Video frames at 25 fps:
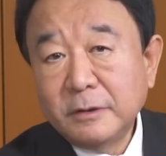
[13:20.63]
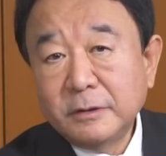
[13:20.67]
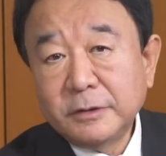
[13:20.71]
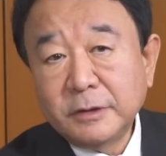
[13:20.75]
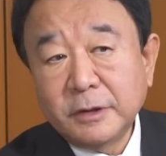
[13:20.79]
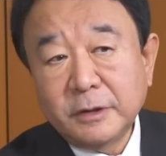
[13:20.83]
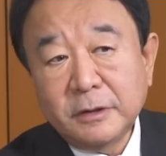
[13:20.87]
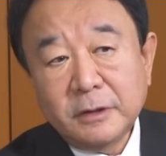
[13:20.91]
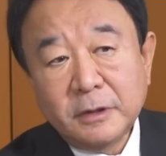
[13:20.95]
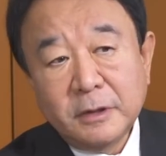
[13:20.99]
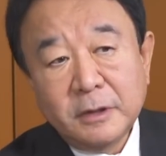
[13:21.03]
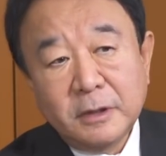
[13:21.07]

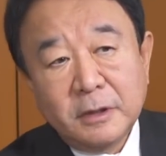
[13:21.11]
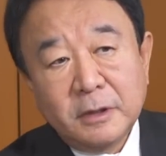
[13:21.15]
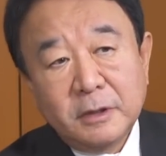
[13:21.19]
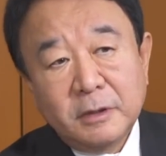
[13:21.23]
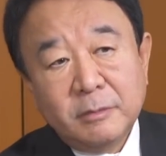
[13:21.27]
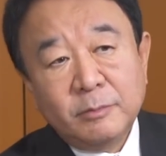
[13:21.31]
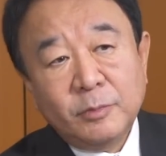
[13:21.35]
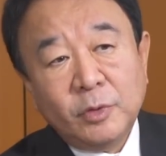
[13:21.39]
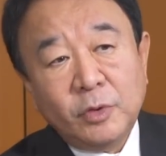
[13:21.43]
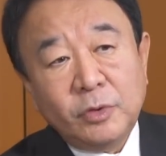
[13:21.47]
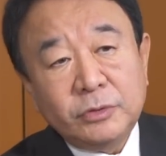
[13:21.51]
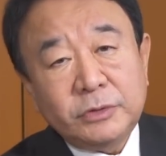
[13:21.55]
で
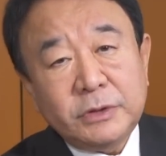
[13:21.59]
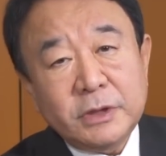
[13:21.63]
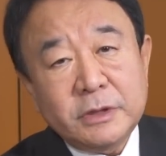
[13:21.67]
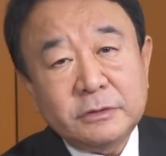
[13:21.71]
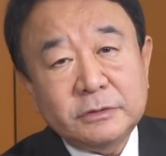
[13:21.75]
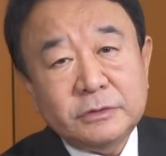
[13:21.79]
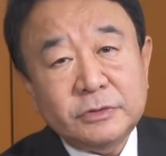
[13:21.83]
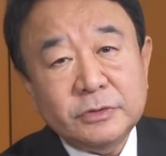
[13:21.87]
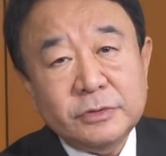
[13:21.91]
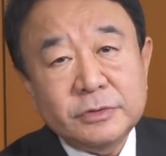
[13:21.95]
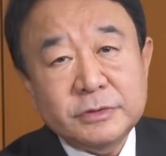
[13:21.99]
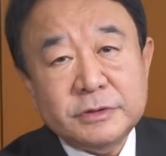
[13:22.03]
毛
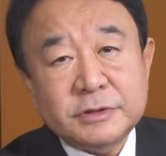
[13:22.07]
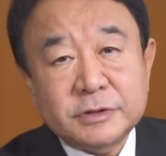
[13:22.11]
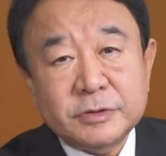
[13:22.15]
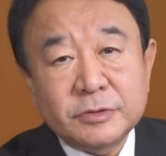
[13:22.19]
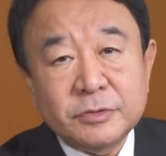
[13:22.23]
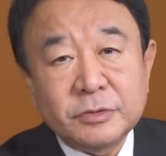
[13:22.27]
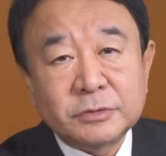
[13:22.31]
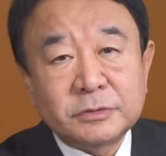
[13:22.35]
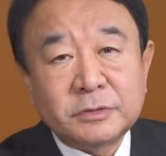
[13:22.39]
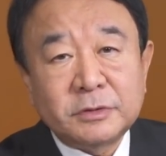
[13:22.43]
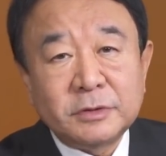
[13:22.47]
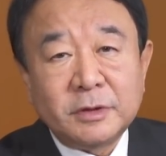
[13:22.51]
沢東思
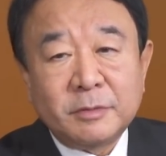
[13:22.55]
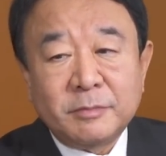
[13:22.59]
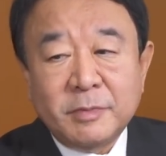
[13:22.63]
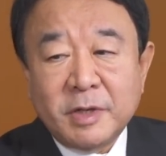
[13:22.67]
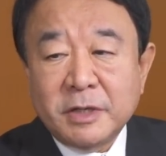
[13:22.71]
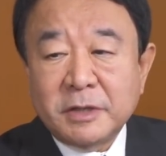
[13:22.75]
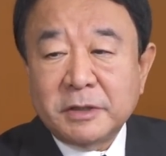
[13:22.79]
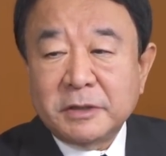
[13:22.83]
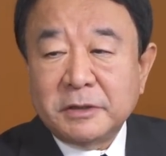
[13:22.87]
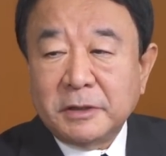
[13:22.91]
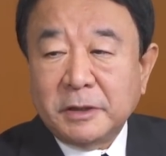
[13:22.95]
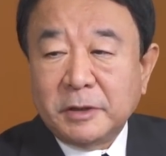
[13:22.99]
想っていうのは
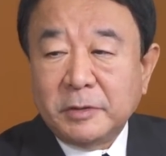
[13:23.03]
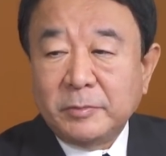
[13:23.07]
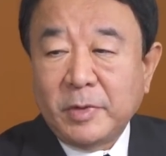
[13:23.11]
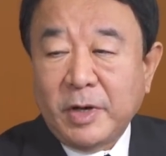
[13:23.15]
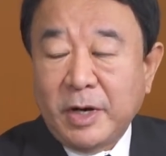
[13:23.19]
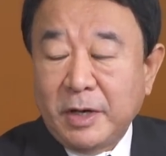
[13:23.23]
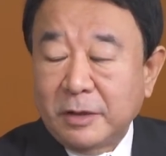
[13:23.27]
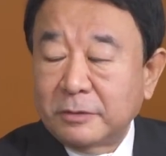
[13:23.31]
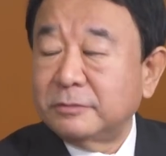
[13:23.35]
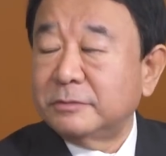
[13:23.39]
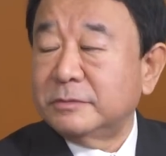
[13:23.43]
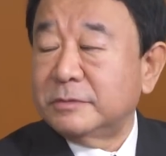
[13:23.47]
曲がれなり
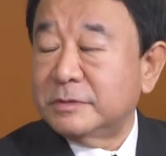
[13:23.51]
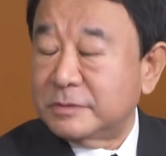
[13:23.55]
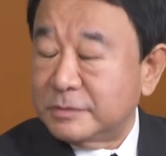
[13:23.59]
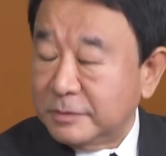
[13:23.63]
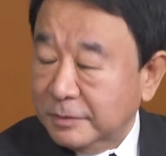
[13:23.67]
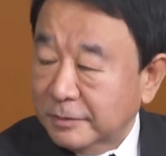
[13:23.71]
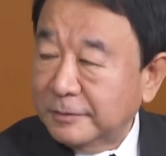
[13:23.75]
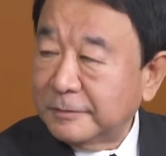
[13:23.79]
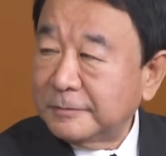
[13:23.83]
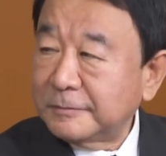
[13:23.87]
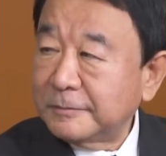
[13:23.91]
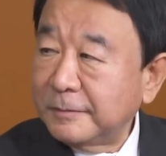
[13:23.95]
もあるんです
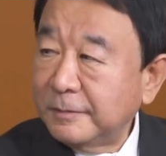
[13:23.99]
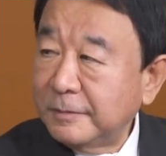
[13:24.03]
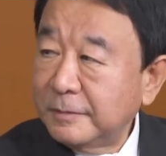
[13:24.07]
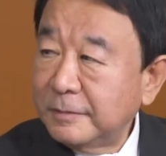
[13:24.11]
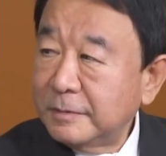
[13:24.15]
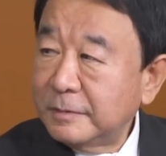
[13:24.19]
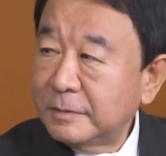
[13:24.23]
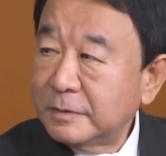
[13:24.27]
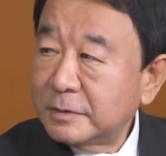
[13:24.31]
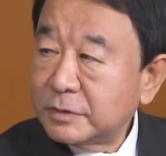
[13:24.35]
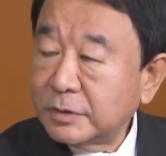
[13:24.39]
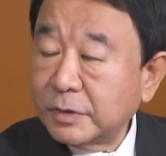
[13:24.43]
よ。
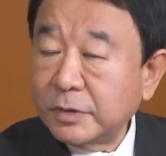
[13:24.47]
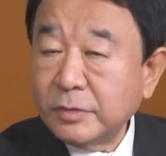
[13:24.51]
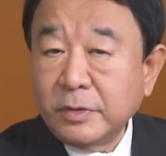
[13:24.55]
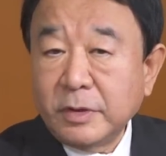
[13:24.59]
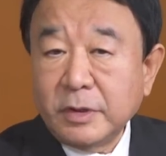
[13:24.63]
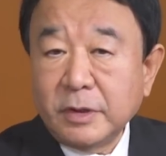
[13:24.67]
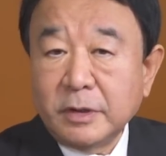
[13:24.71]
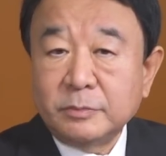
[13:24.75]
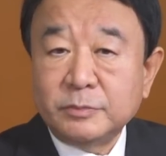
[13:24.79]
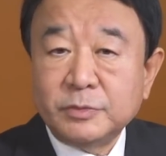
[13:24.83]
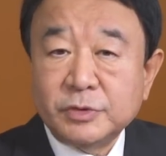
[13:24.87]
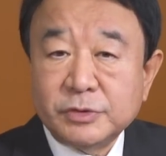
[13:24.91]
それ
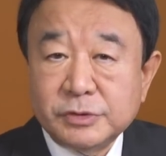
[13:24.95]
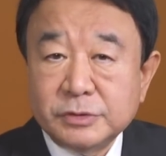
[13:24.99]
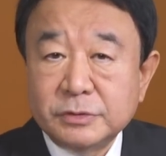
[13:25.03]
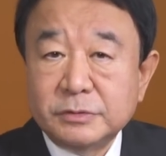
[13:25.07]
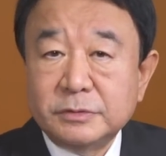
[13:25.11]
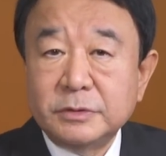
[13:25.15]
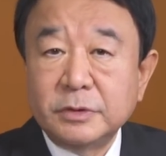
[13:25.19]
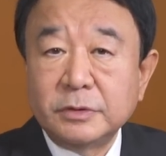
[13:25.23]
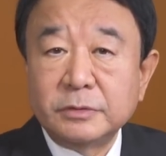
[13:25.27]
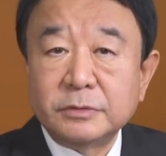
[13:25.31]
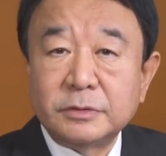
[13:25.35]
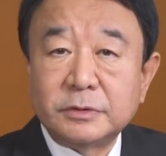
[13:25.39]
は「矛
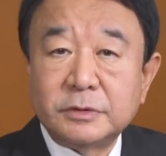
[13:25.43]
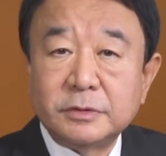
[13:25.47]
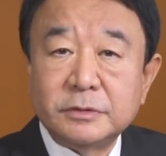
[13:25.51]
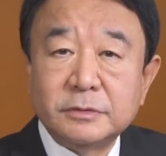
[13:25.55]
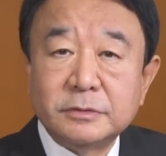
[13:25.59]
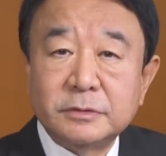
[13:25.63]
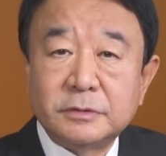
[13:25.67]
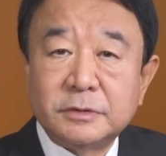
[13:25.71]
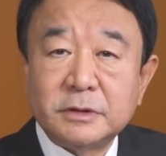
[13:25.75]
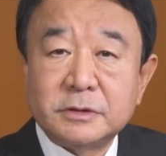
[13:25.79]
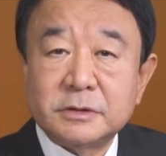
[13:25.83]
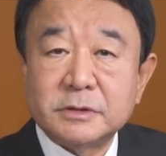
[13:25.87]
盾論」って
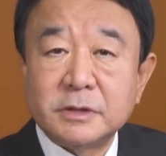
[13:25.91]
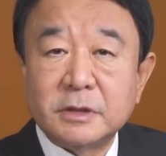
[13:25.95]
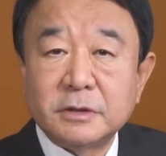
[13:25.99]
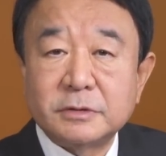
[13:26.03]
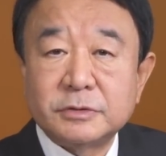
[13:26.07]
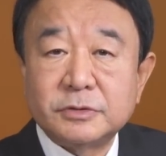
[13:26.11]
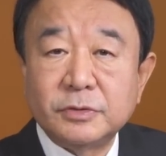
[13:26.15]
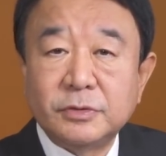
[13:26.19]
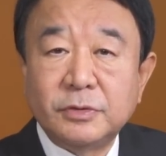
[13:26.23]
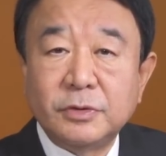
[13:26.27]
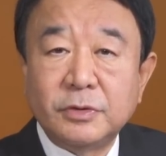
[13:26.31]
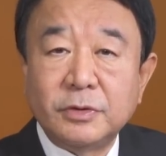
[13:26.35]
いう哲
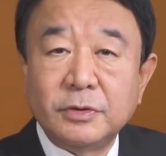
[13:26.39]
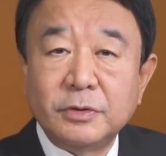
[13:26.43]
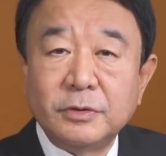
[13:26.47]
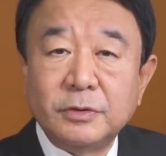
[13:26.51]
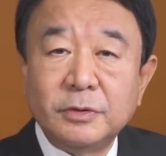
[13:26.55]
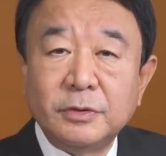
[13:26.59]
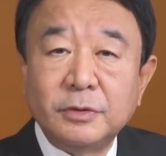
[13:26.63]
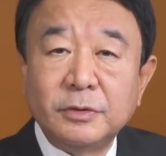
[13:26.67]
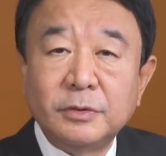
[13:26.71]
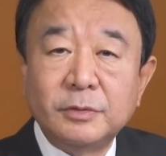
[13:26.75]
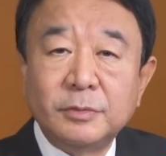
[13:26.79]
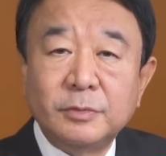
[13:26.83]
学書
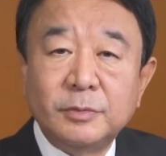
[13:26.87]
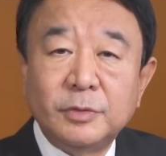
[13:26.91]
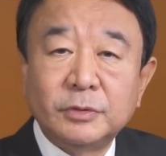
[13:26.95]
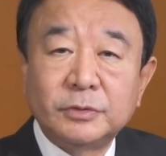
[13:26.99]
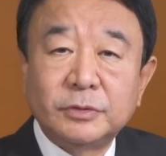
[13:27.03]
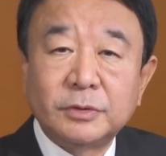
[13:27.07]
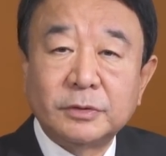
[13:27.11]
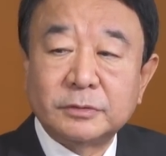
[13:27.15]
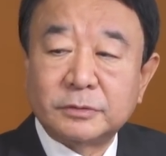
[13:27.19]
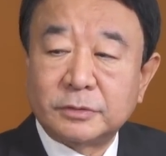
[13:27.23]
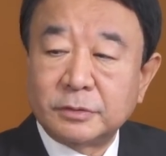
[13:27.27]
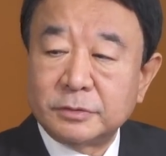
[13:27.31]
を
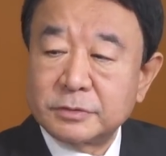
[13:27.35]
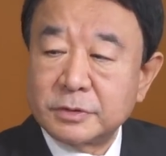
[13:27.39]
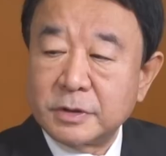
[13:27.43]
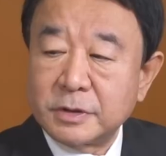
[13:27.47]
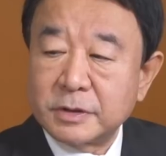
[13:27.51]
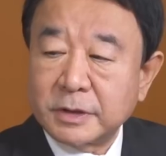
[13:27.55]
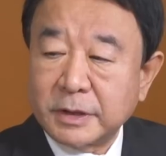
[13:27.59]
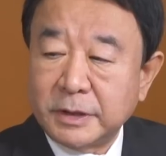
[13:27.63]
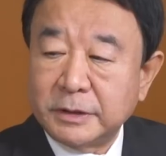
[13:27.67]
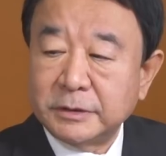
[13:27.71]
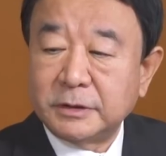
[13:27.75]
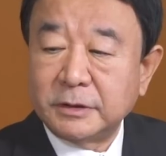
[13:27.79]
毛沢東さ
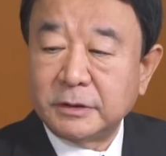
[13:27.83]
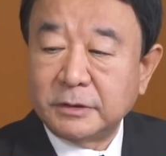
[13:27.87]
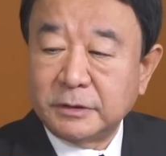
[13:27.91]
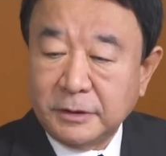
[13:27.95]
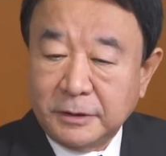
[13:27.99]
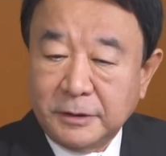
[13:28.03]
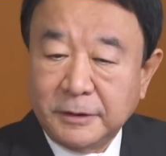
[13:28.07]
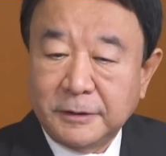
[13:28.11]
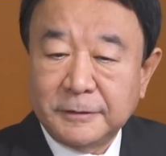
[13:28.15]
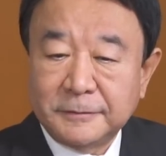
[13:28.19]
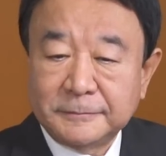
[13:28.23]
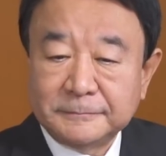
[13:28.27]
ん書いて
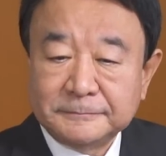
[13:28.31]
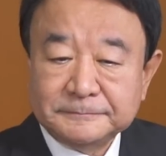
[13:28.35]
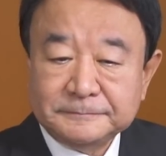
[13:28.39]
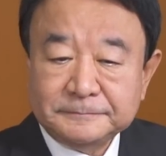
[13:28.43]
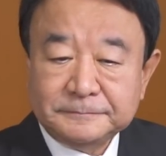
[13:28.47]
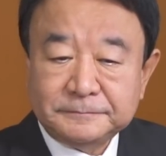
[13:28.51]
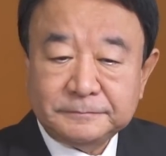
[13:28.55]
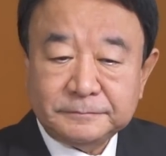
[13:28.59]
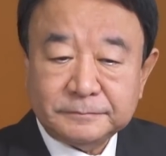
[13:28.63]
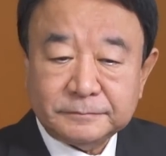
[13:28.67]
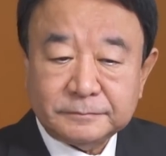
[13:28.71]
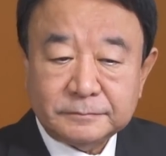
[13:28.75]
て
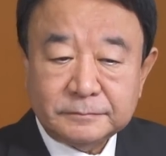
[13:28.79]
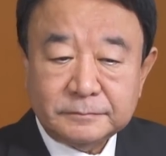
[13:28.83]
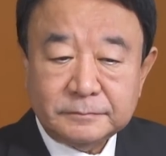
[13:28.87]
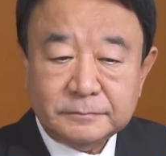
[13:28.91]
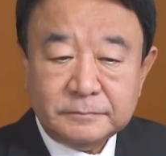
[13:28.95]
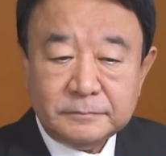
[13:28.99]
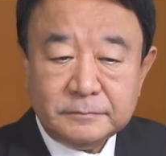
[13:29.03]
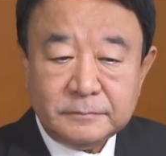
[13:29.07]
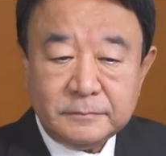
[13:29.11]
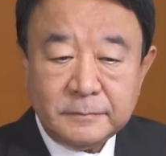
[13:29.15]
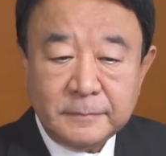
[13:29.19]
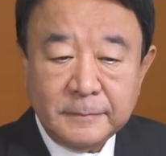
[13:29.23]

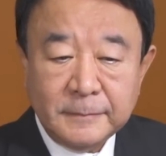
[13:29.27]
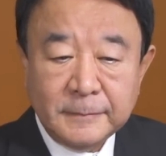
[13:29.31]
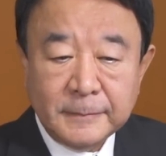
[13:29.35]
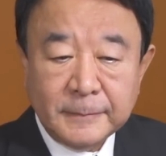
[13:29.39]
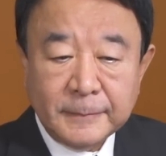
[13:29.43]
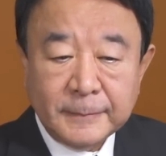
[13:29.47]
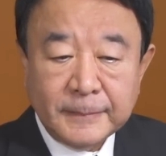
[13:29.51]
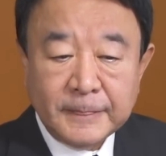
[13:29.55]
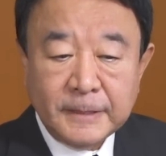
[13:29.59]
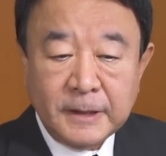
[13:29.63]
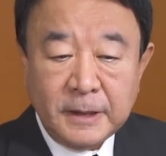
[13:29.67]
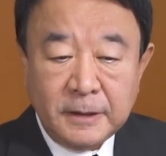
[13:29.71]

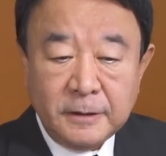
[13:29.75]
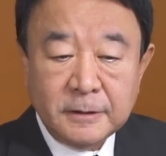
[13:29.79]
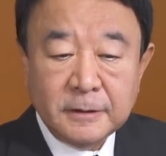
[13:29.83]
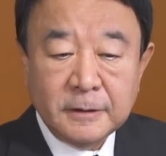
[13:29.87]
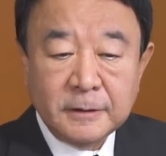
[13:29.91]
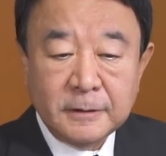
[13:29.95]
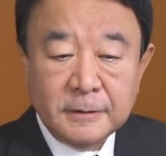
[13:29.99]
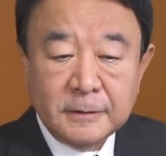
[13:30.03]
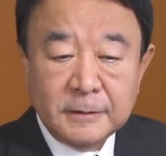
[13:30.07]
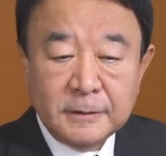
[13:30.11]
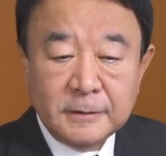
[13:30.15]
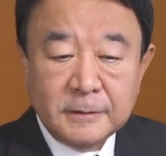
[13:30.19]

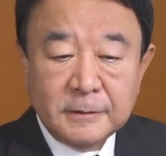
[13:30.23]
で